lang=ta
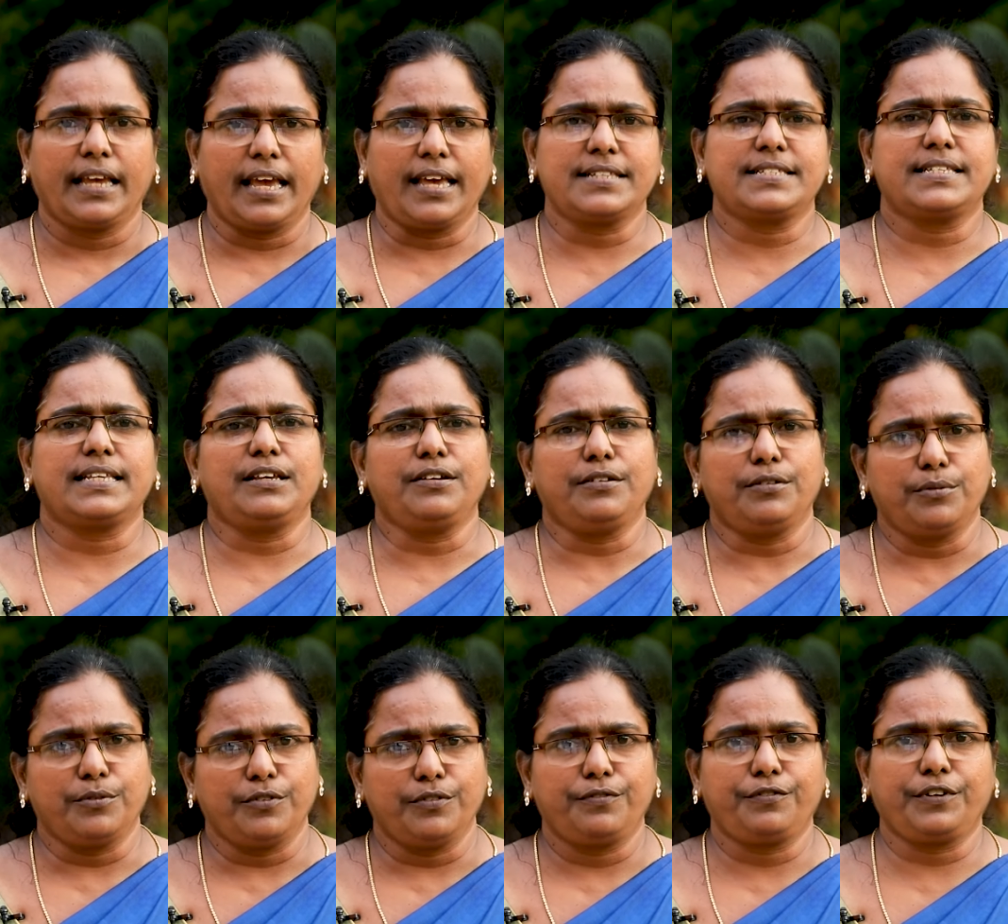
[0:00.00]
ஏசி
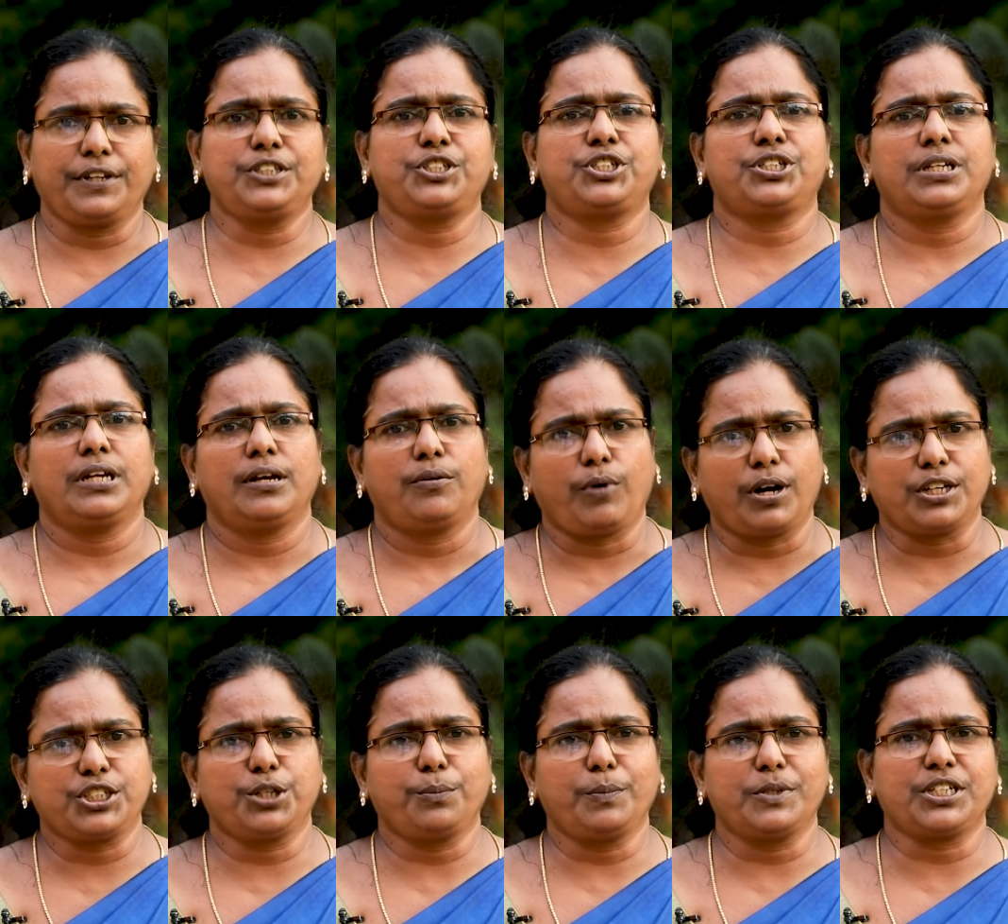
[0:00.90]
ஃப்ரிட்ஜ்
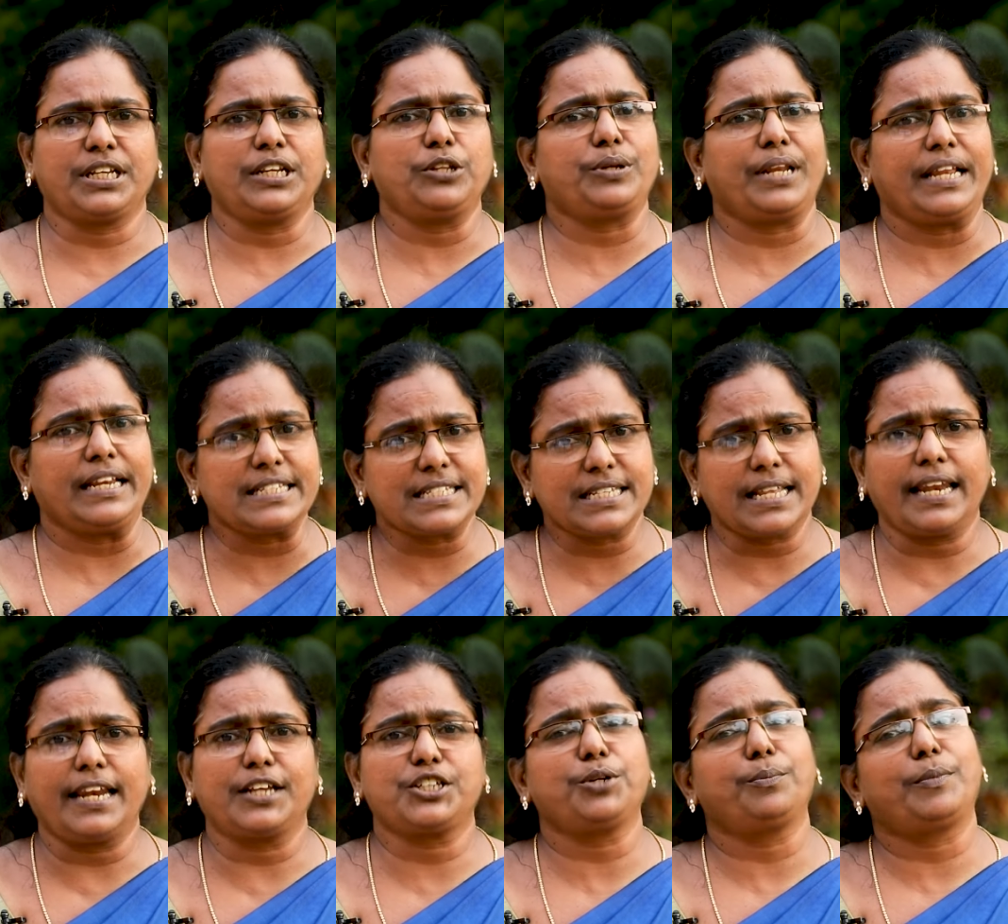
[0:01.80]
வாஷிங் மிஷின் இது
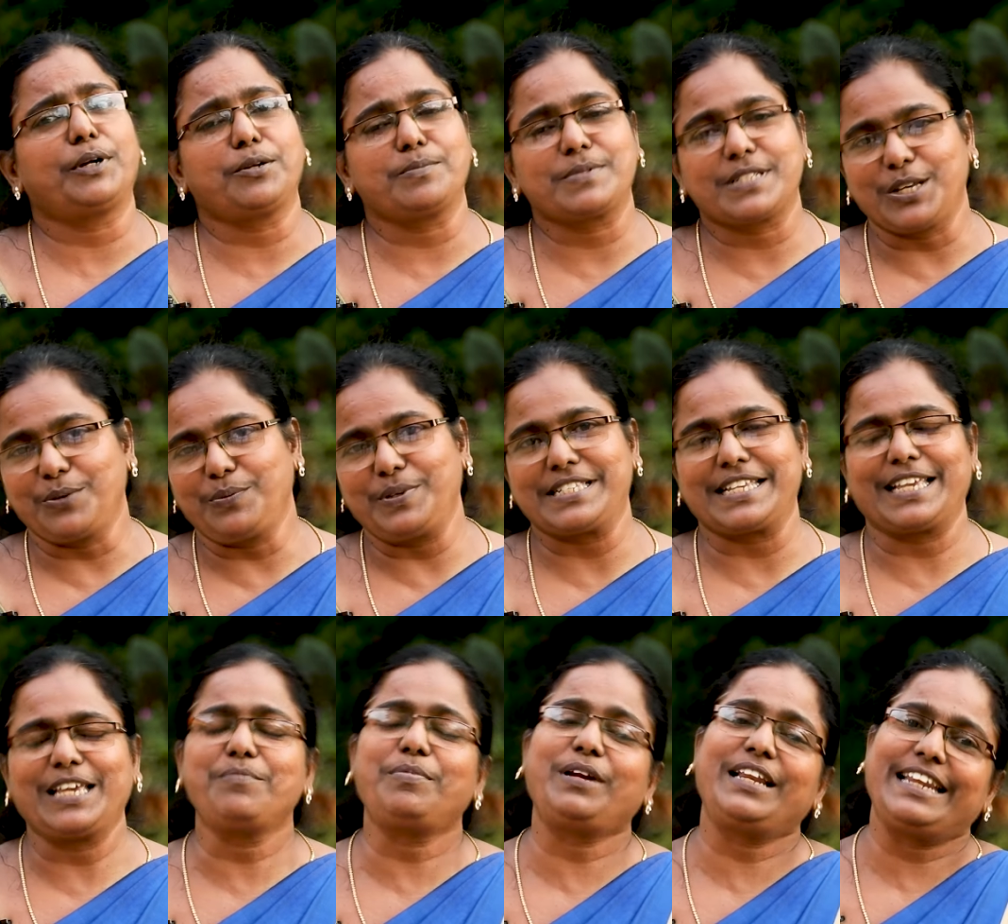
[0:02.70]
இன்ஸ்டாலேஷன் மற்றும்
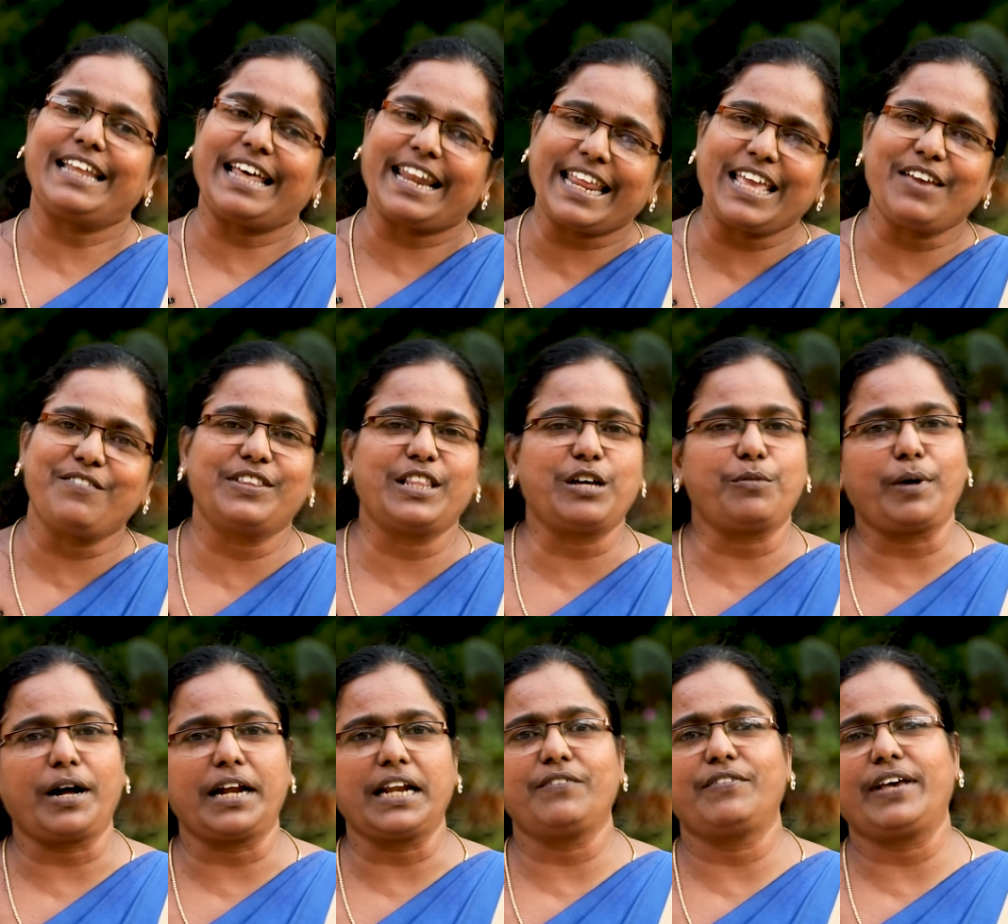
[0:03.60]
சர்வீசிங் இப்படி நிறைய
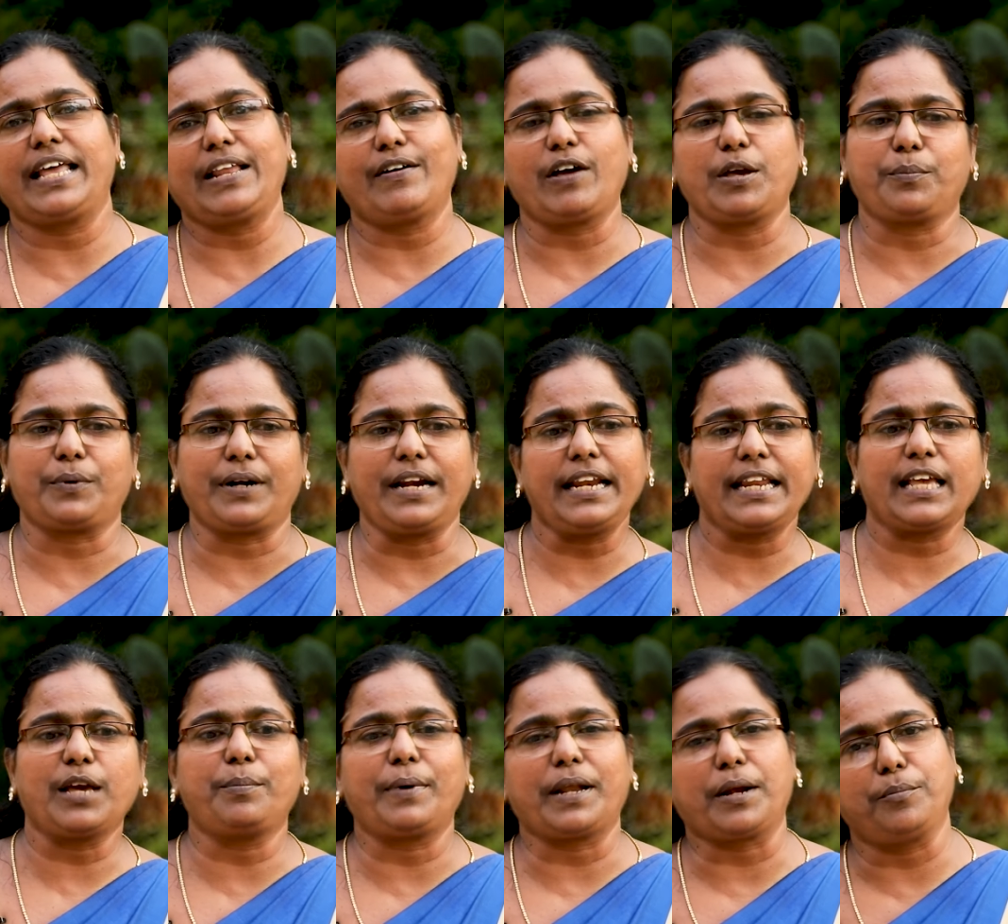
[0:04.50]
விதமான வேலை வாய்ப்புகளை
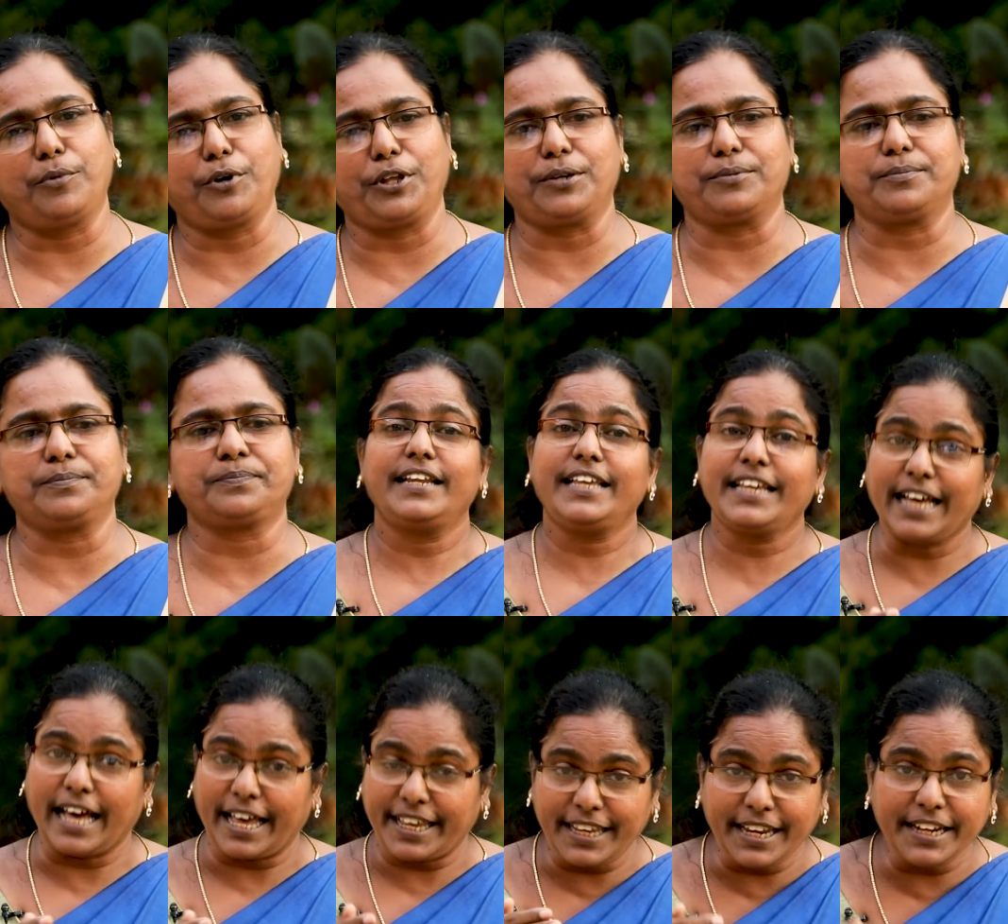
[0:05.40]
நீங்கள் பெற முடியும்
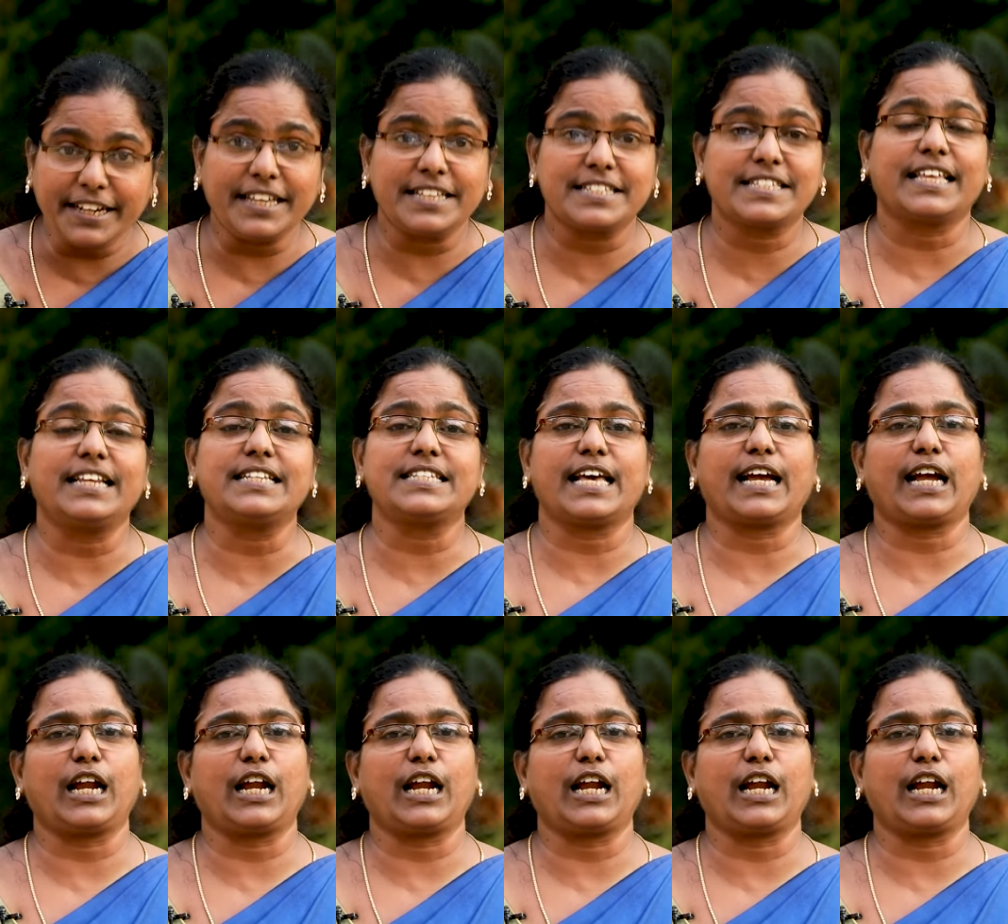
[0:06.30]
நீங்கள் ஐஐடிஎஸ் ஸ்கில்ஸ்